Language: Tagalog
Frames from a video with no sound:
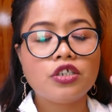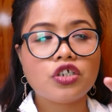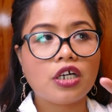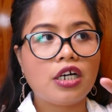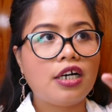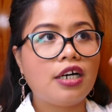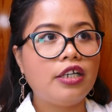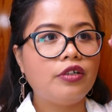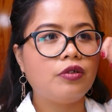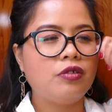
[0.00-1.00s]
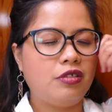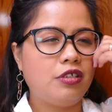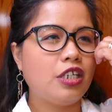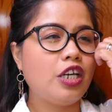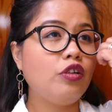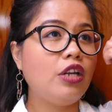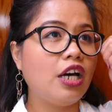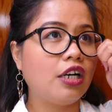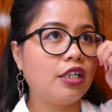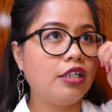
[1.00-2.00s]
tsaka ano ngayon
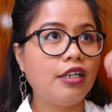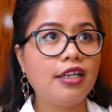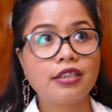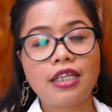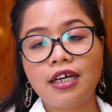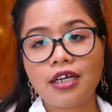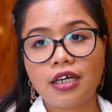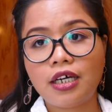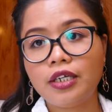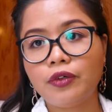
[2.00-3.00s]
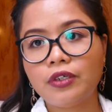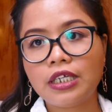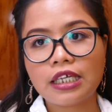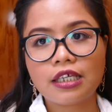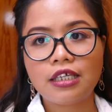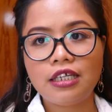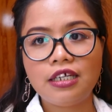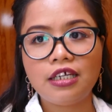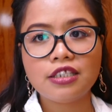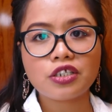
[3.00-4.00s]
lang ngayon lang talaga ano nag
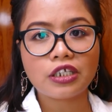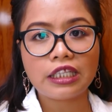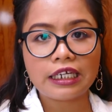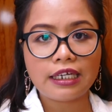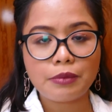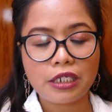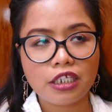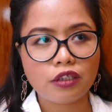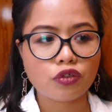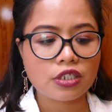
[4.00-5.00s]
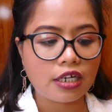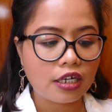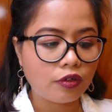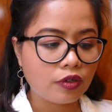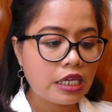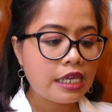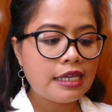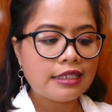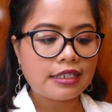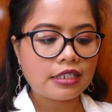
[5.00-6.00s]
ini-insert lang namin dito sa ano
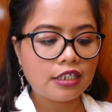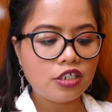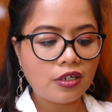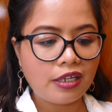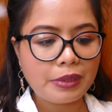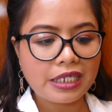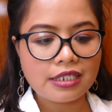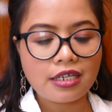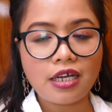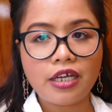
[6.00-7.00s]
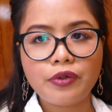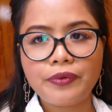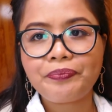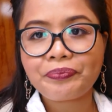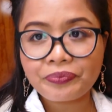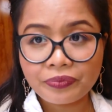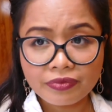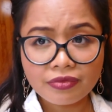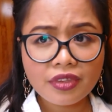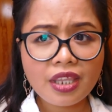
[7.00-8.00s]
sa schedule namin kasi nga ano
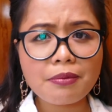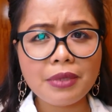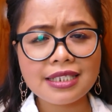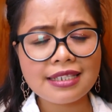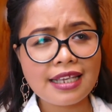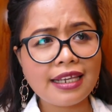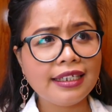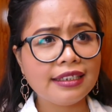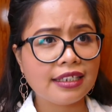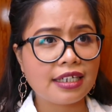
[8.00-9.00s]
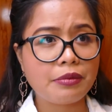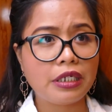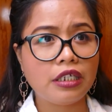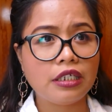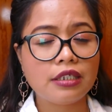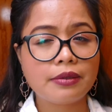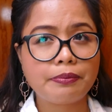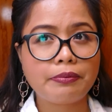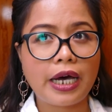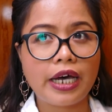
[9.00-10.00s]
magsisailing din kami
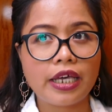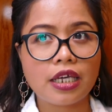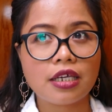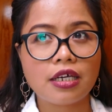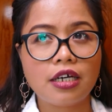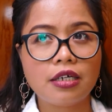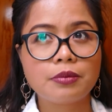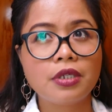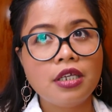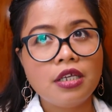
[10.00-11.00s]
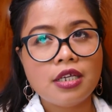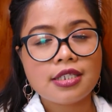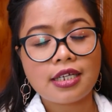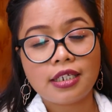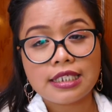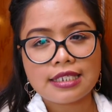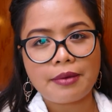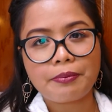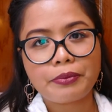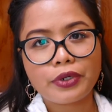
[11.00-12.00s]
by um, sa
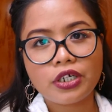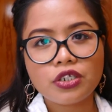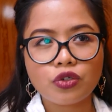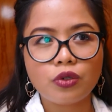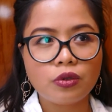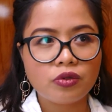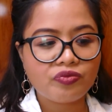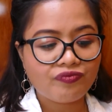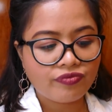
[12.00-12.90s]
December. So,